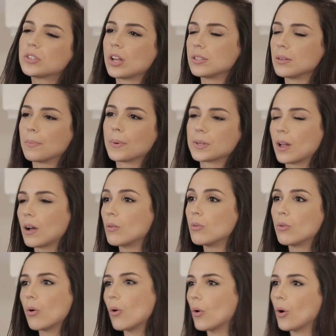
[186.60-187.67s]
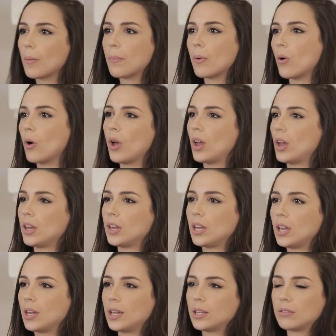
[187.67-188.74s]
e só se importar com o corpo.
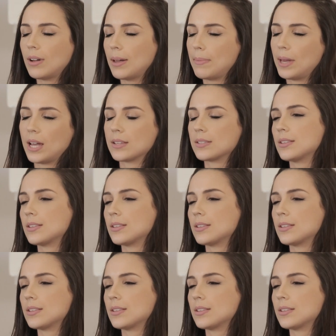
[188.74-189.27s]
E não é bem